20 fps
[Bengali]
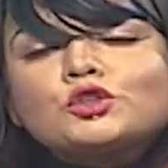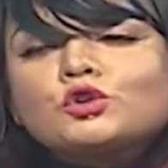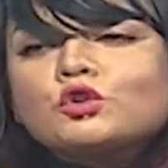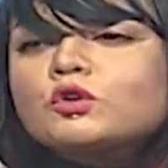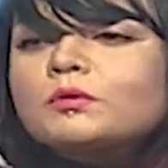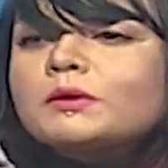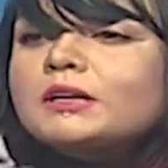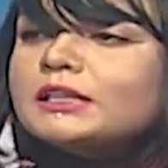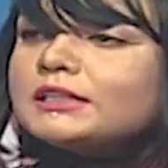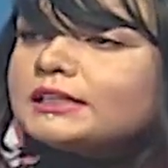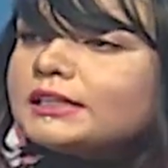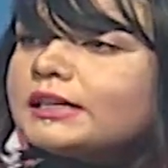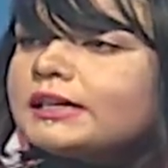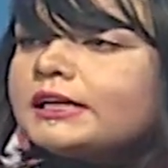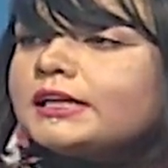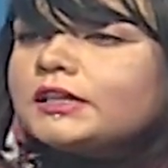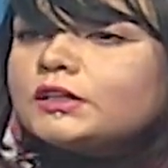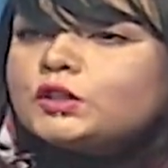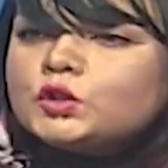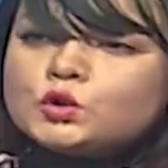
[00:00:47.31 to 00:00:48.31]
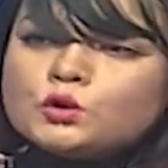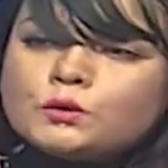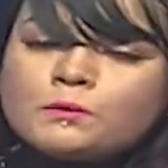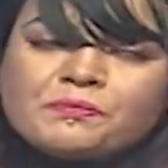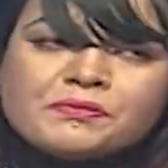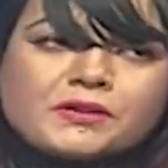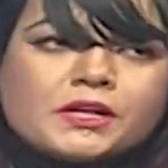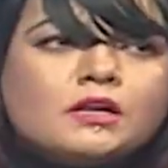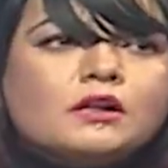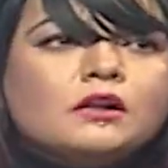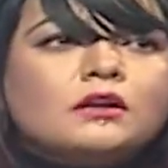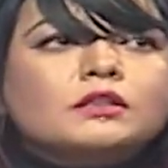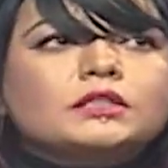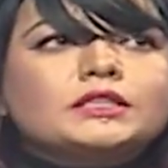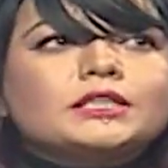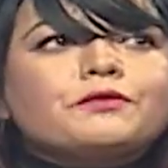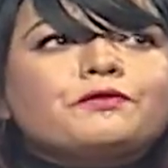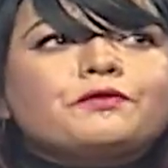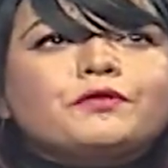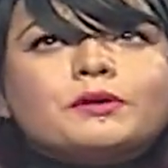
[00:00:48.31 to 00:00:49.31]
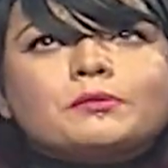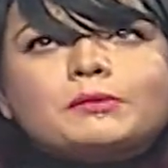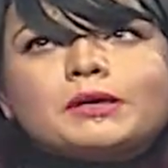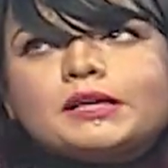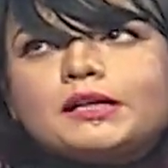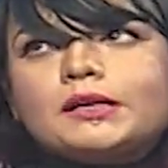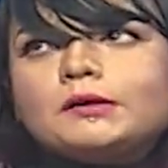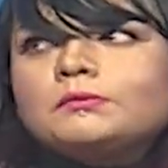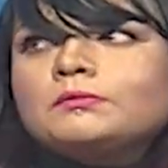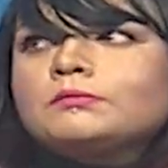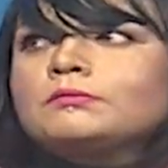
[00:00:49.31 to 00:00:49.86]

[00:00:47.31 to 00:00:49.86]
ছোটোবেলার থেকে একটু ডিফারেন্ট মানে